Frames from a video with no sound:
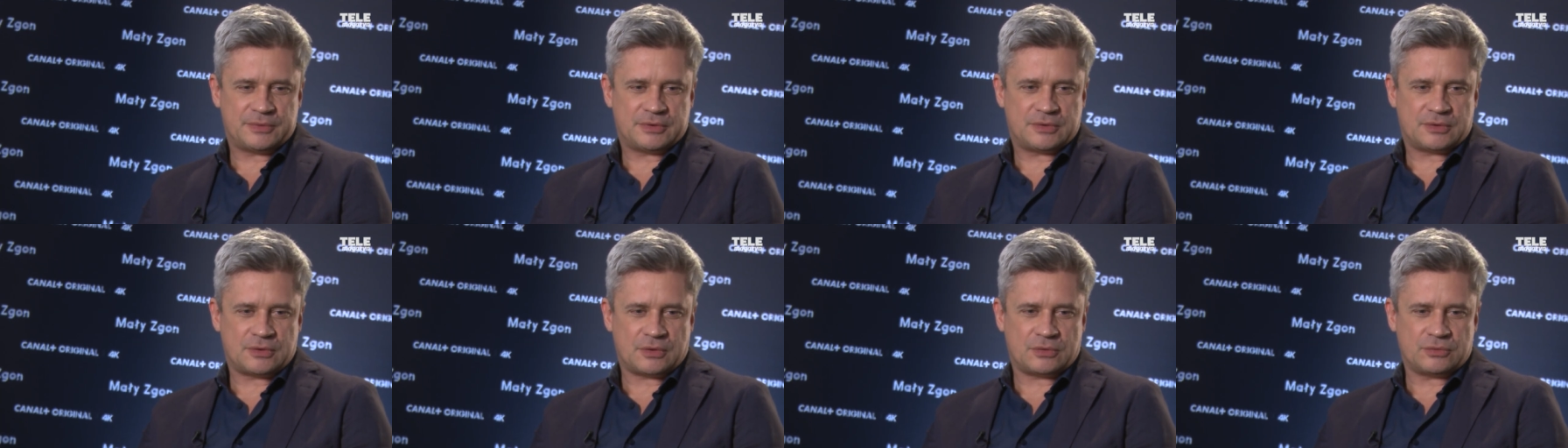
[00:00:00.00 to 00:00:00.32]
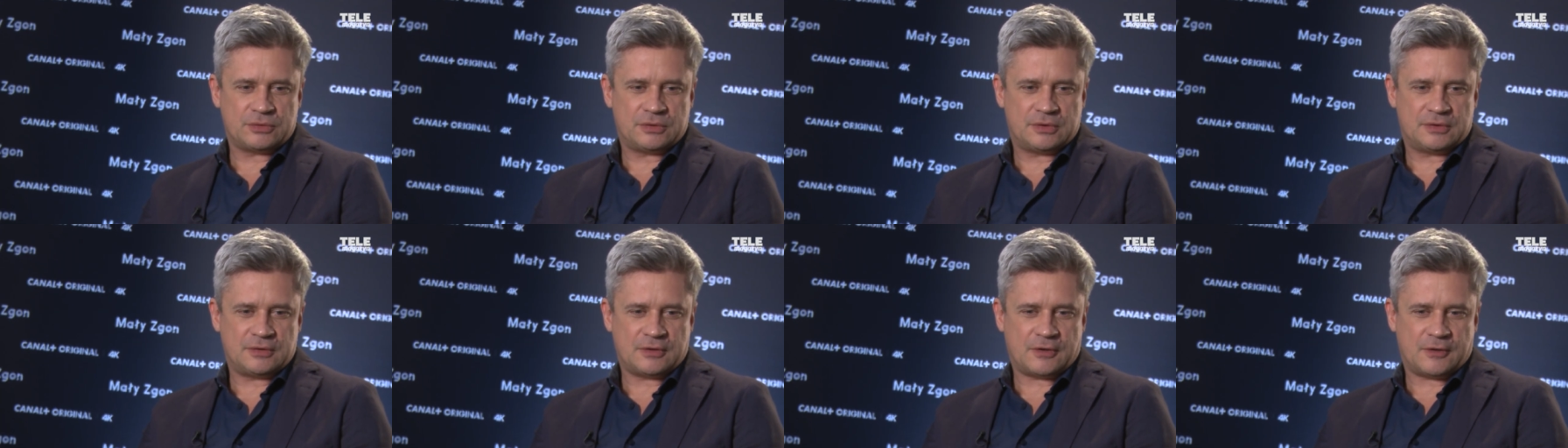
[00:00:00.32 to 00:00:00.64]

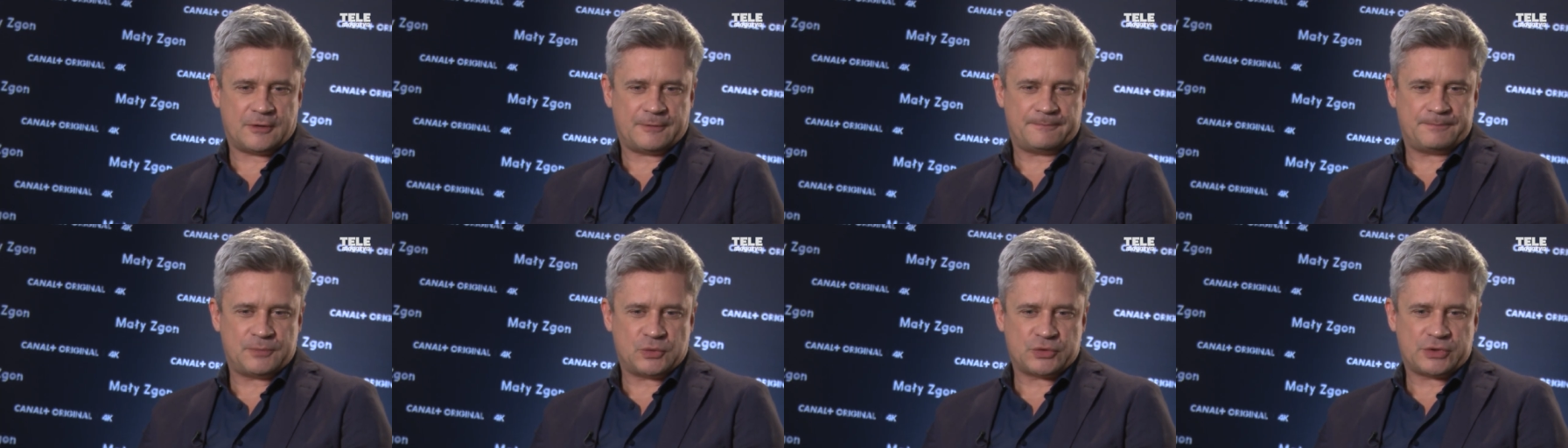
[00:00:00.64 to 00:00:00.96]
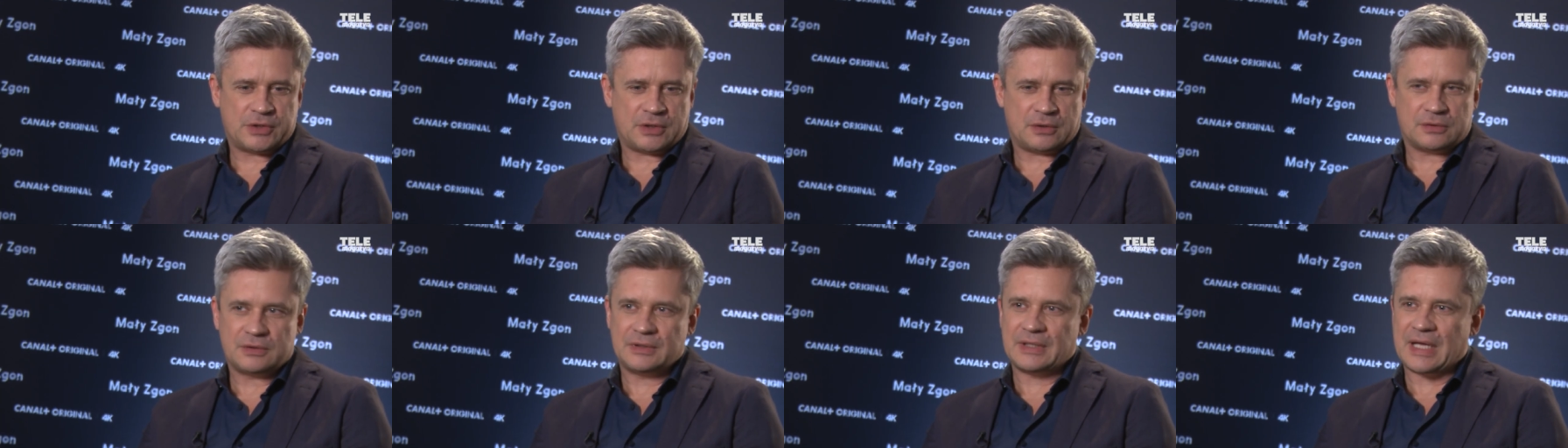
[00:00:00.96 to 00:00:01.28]
trudno mu
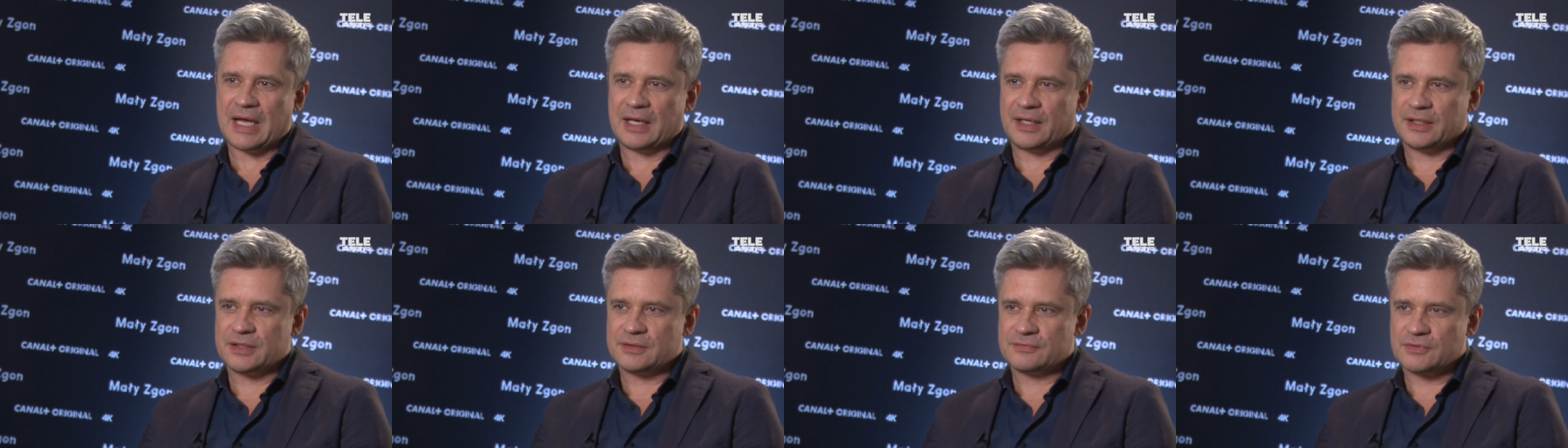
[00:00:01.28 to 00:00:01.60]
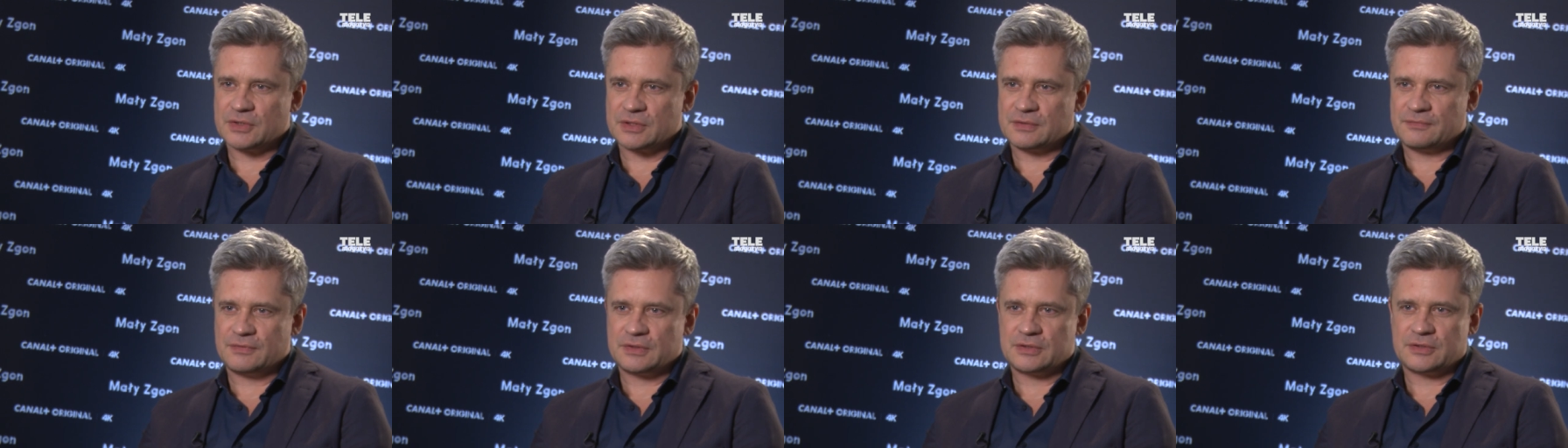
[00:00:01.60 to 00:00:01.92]
się odnaleźć w
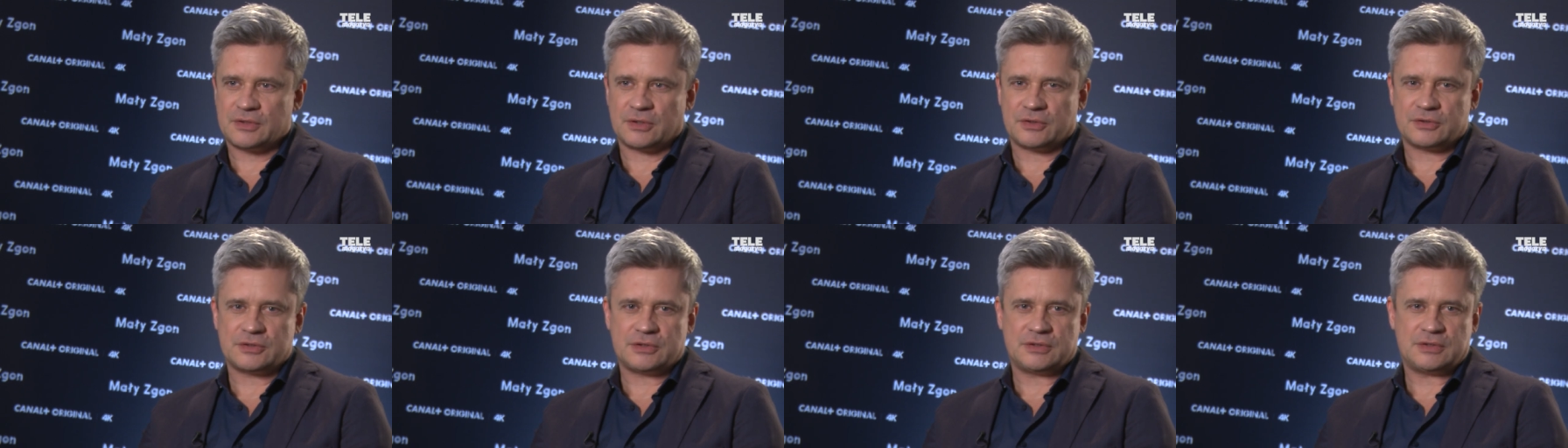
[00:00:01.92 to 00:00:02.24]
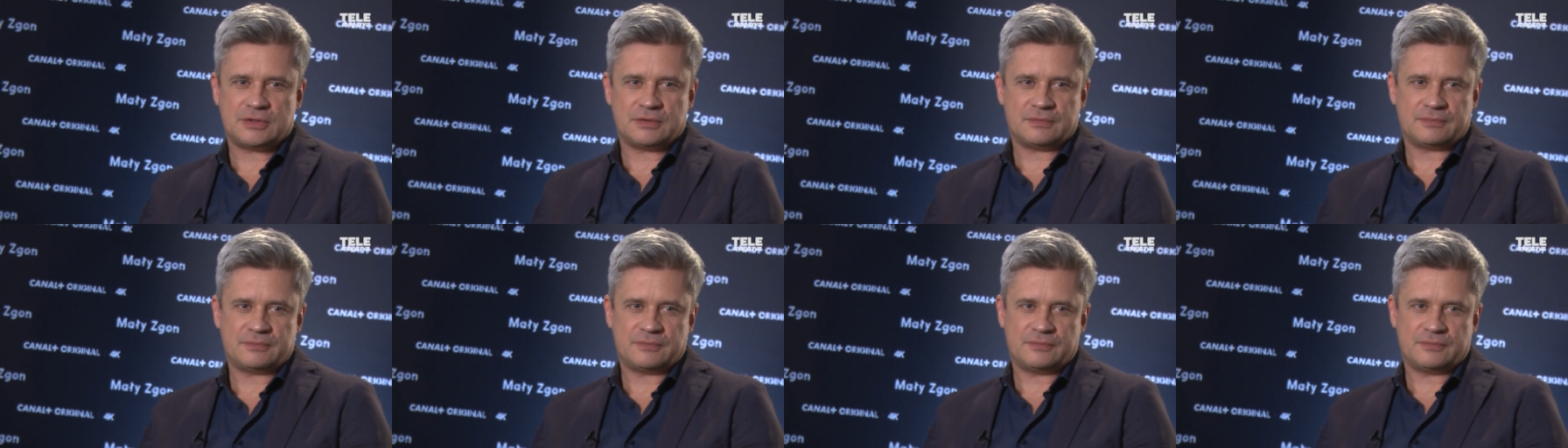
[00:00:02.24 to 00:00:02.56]
rzeczywistości.